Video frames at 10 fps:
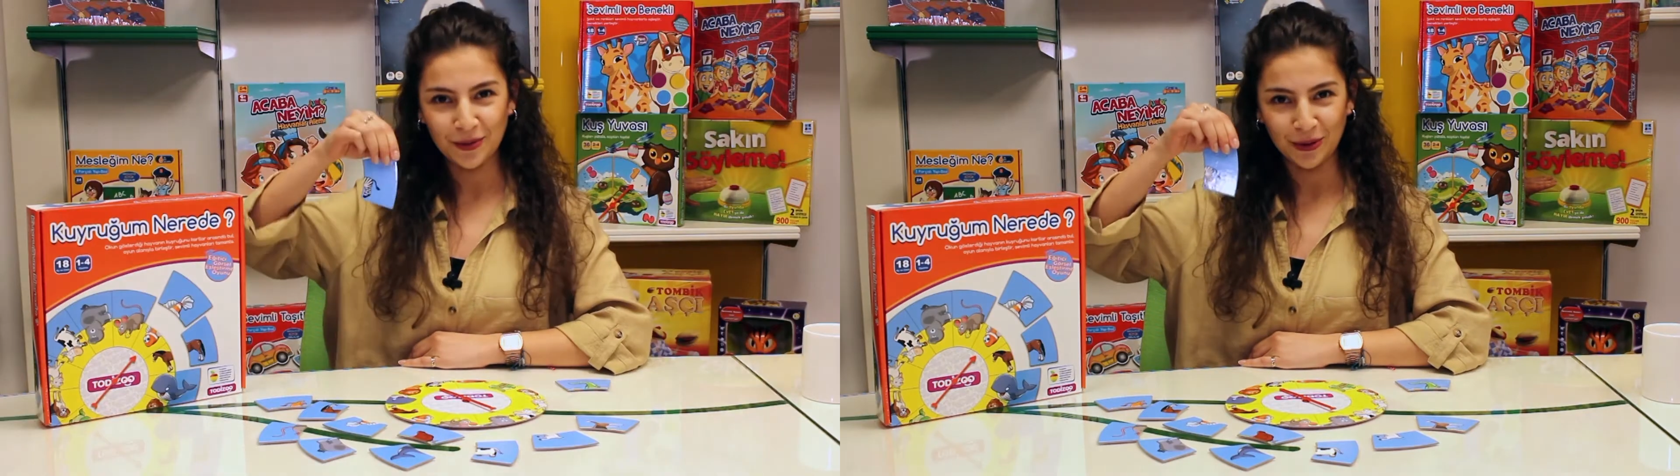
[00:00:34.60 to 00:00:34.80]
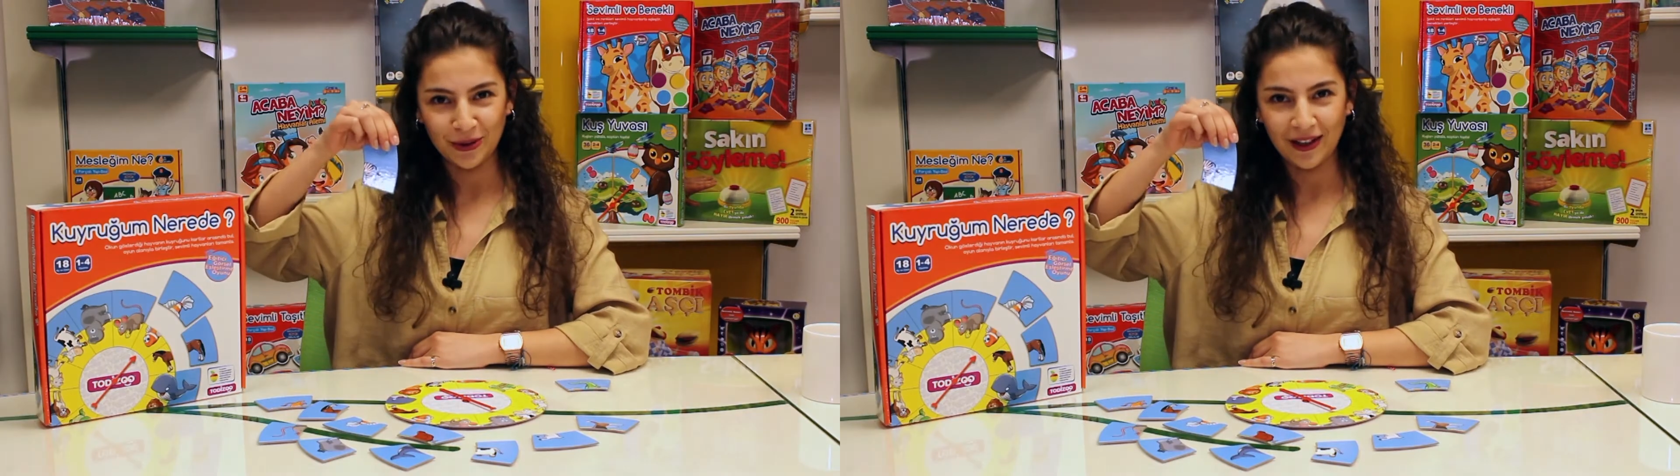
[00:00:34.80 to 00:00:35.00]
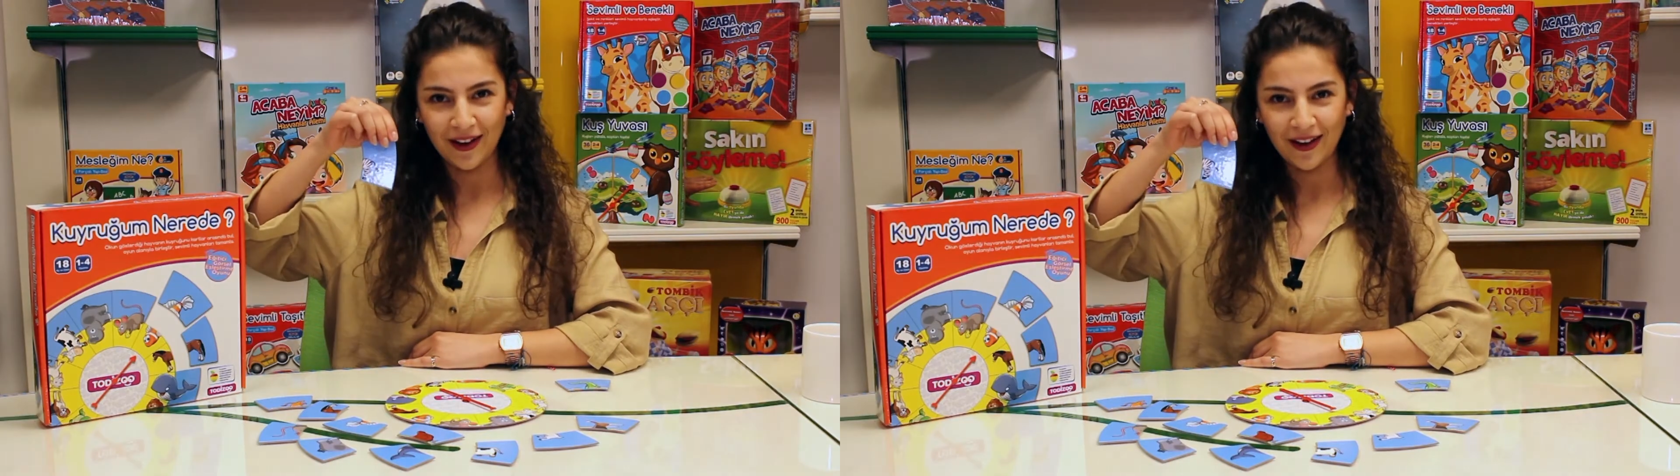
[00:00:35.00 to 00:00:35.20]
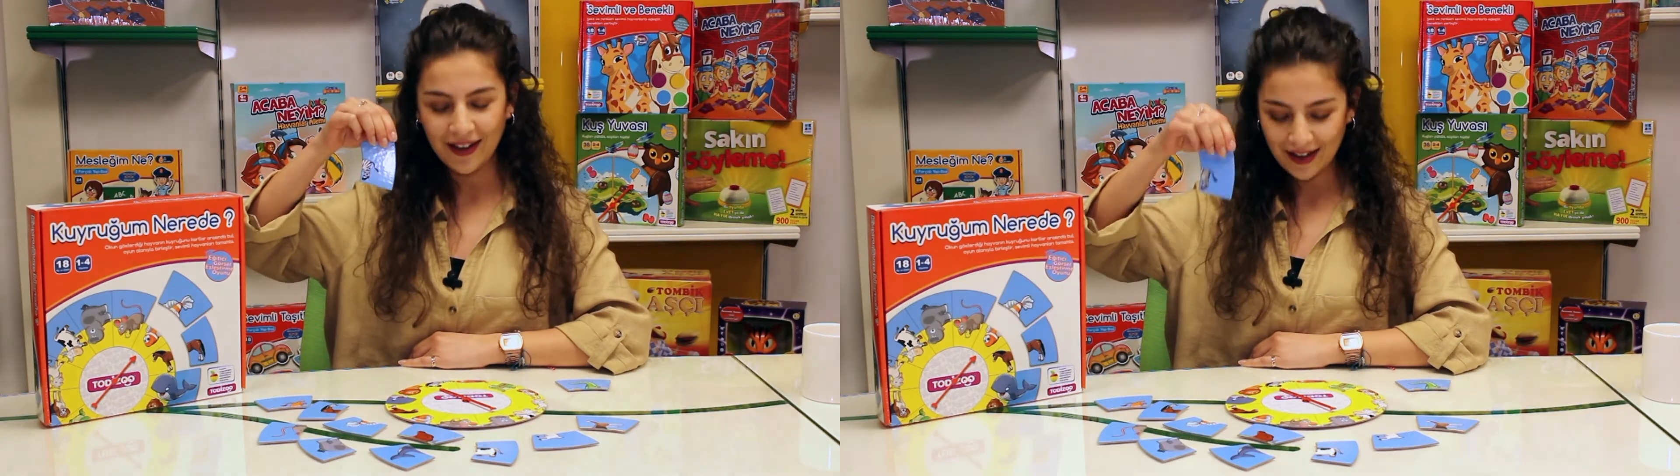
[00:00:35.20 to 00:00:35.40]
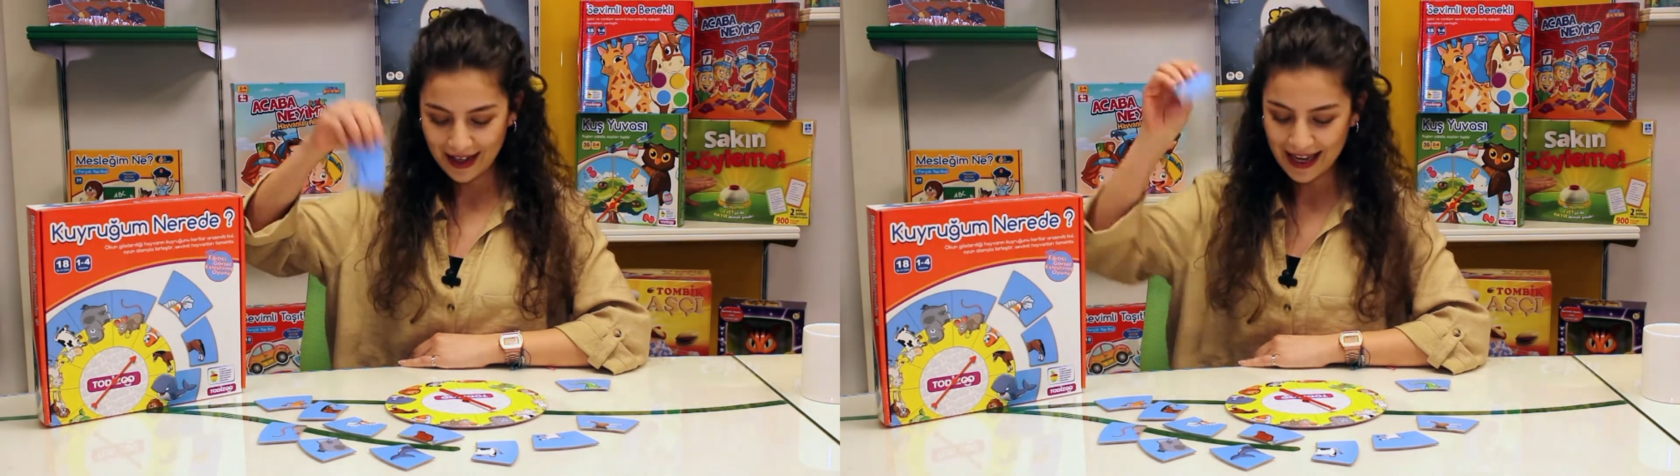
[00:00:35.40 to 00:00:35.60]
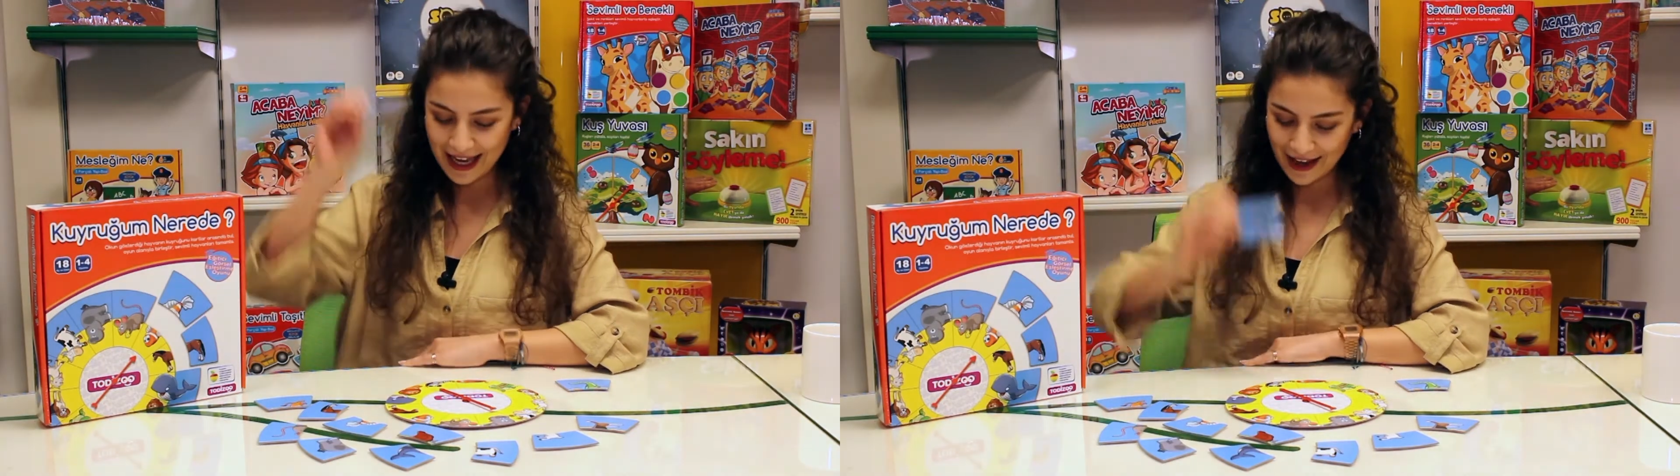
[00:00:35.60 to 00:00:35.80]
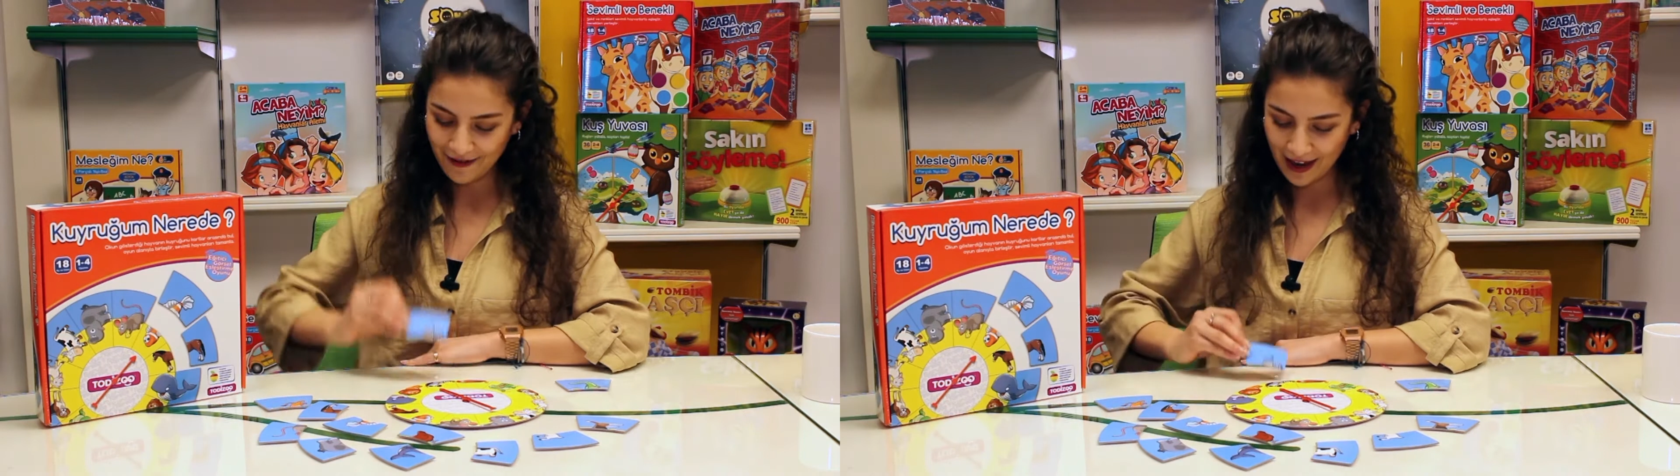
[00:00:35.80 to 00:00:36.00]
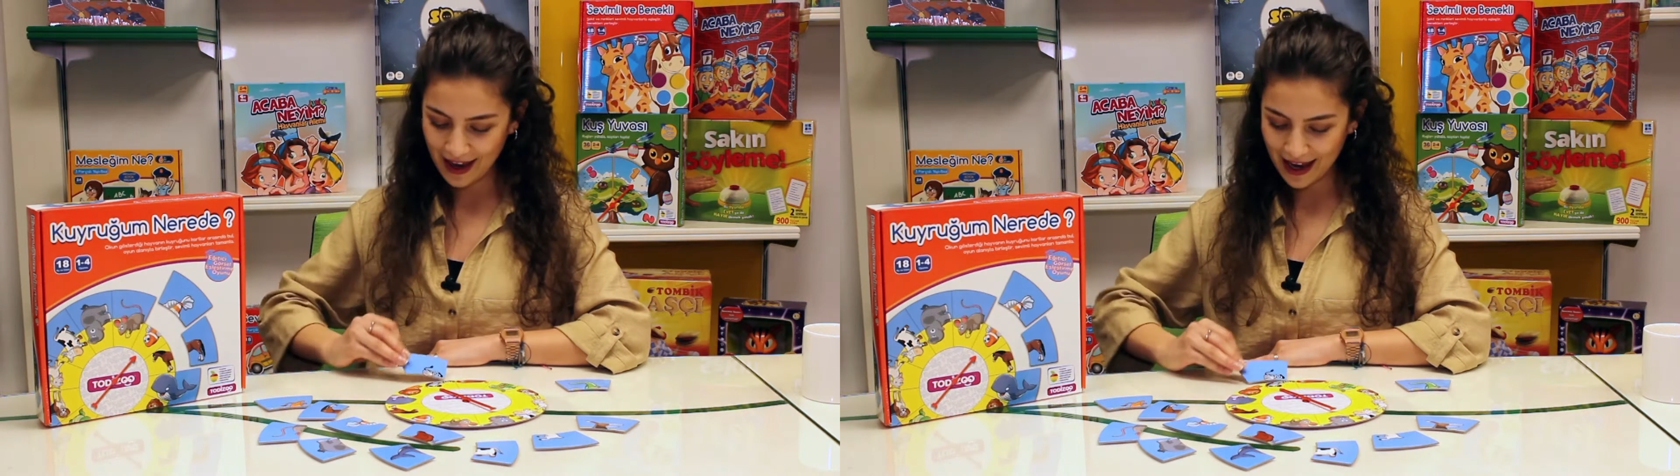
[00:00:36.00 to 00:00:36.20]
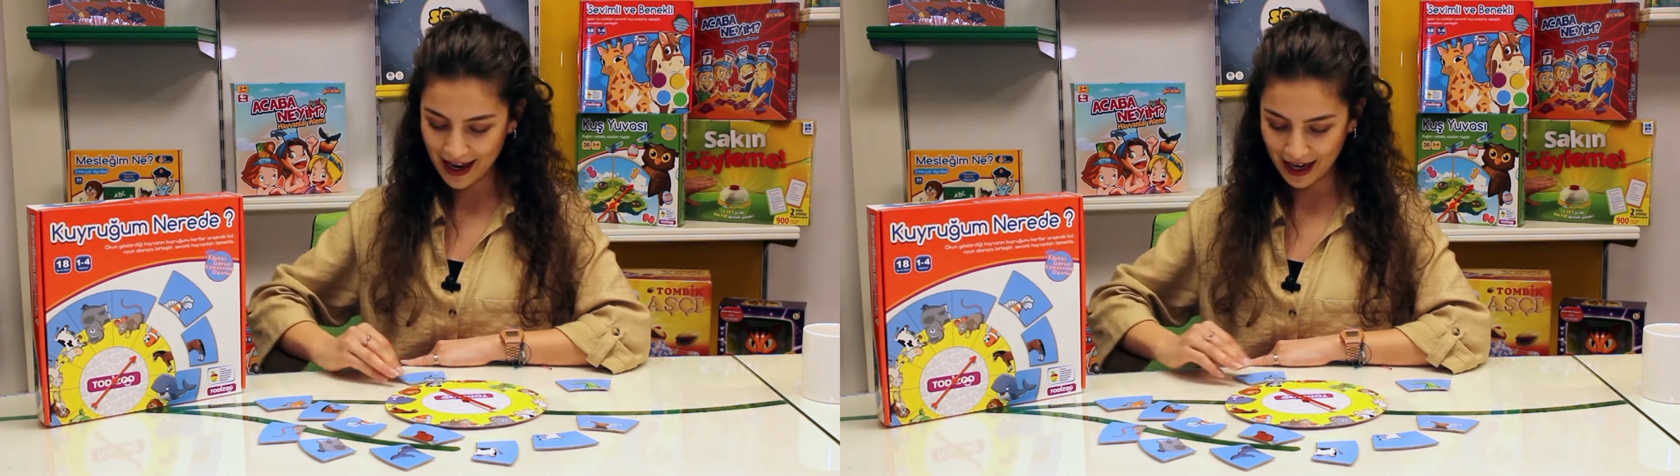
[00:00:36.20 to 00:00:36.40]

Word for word: burada. Ve